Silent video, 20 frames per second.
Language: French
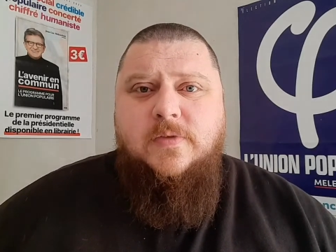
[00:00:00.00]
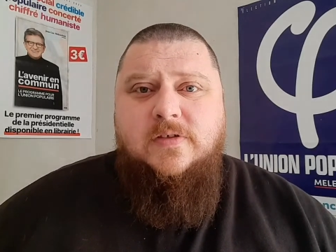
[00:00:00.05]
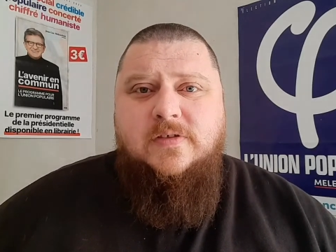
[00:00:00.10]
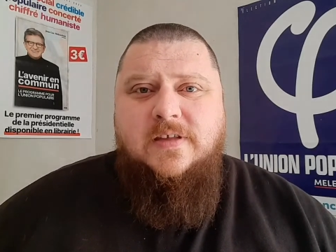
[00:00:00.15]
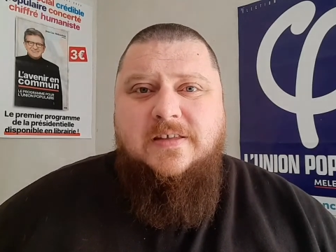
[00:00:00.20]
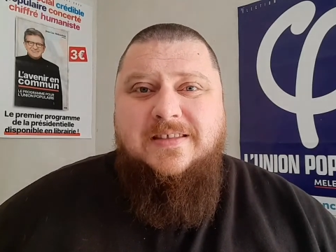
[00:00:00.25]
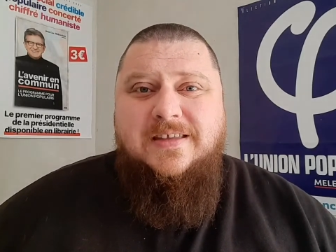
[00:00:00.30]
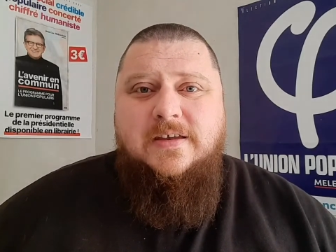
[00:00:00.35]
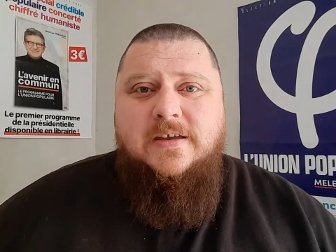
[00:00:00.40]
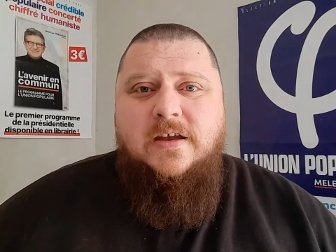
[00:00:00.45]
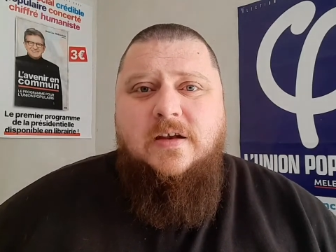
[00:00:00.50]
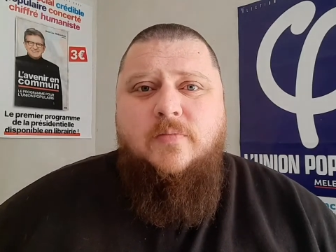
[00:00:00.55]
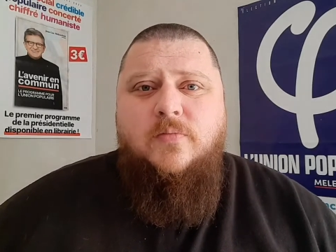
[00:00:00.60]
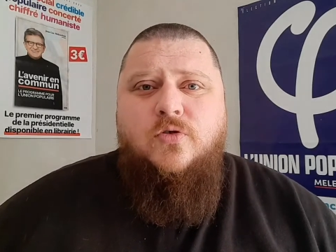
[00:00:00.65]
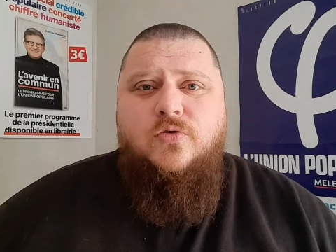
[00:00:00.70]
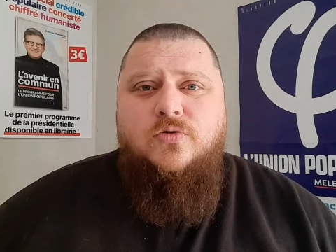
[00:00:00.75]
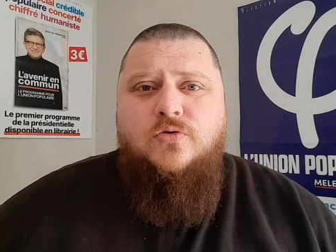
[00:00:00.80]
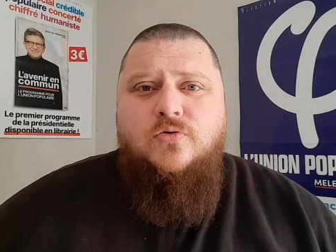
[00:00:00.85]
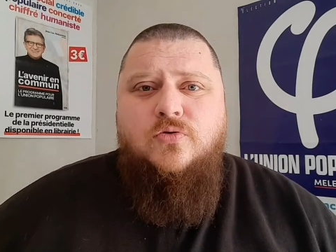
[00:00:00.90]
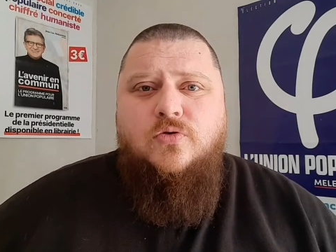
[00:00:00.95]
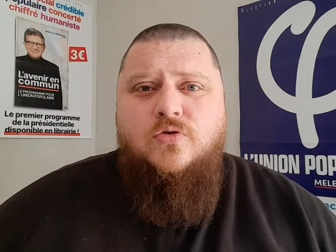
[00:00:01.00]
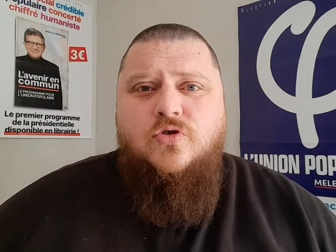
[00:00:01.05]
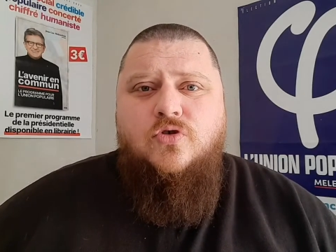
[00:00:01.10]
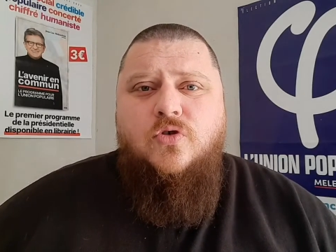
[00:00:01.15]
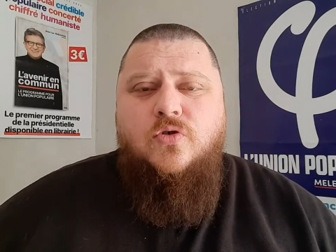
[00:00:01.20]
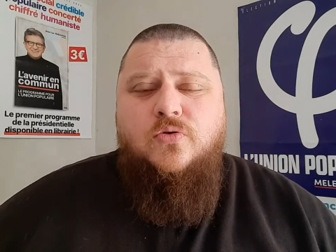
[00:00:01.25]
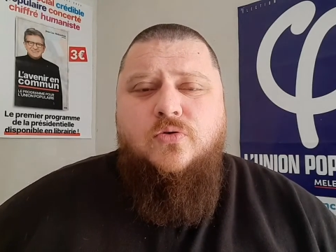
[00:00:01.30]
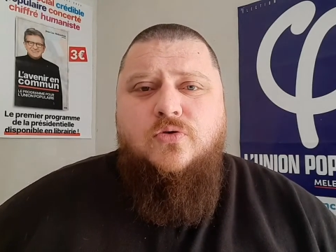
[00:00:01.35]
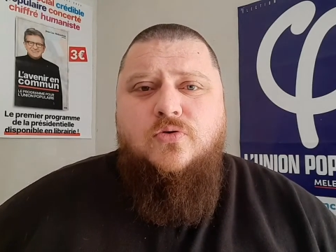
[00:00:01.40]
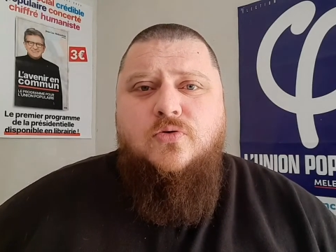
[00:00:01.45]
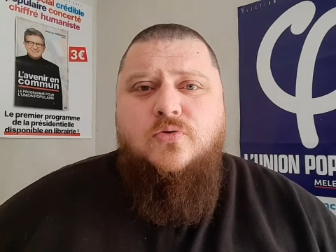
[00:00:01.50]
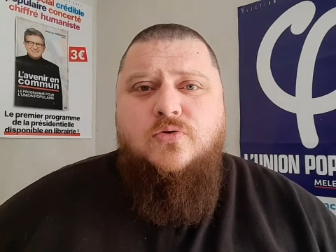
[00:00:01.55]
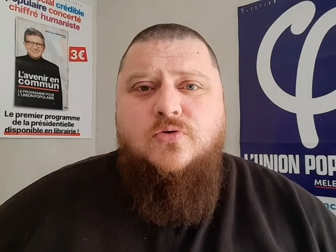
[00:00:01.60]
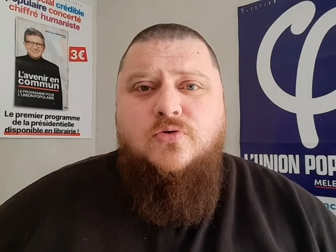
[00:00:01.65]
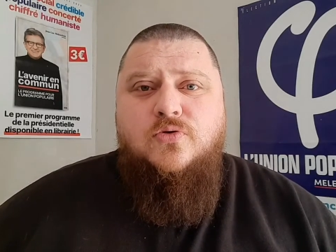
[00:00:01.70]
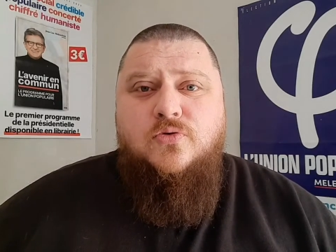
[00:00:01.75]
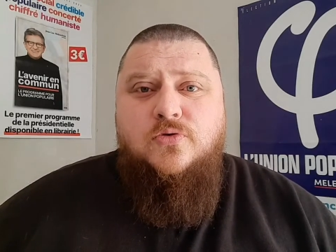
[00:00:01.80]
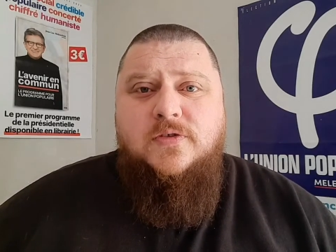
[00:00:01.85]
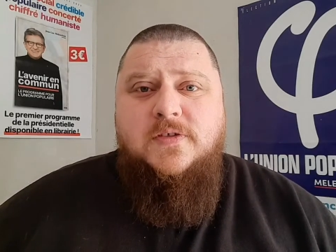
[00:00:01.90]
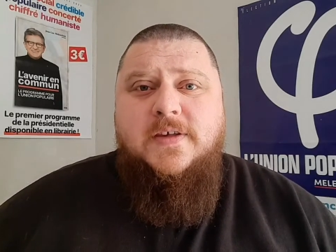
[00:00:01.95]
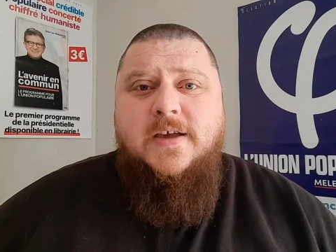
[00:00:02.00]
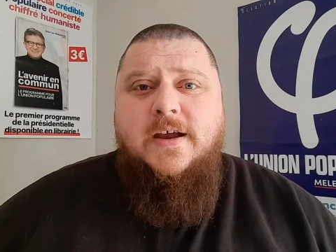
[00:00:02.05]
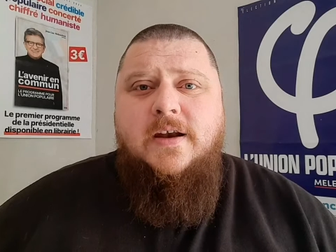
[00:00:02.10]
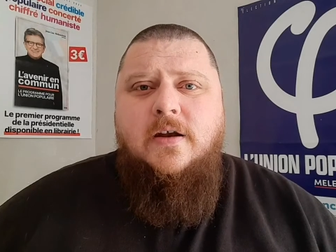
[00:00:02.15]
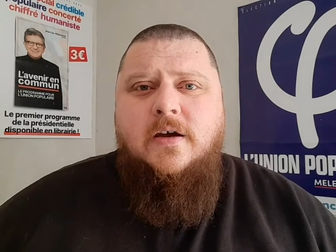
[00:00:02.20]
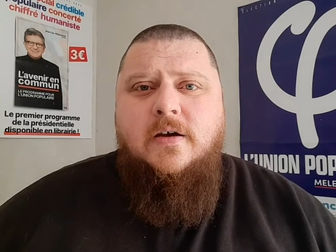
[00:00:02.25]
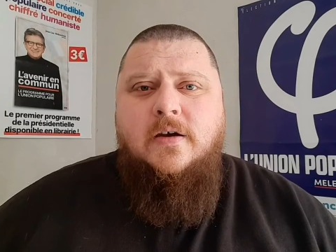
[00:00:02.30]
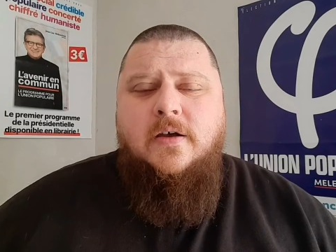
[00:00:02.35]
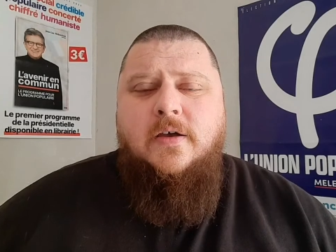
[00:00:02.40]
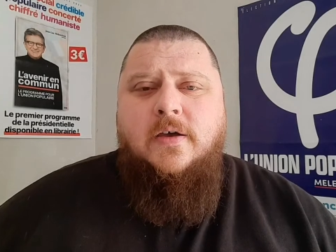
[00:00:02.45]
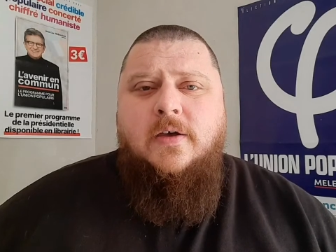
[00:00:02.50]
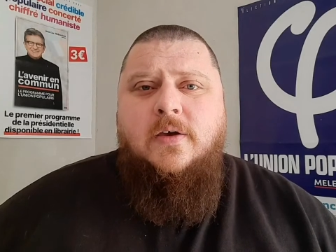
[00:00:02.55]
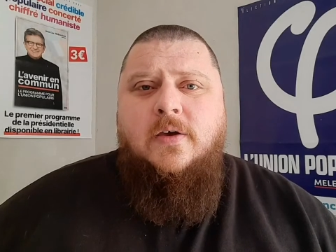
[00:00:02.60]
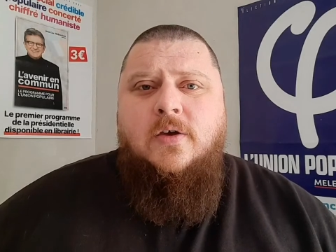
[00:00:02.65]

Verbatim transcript: mais c'est également une urgence sociale,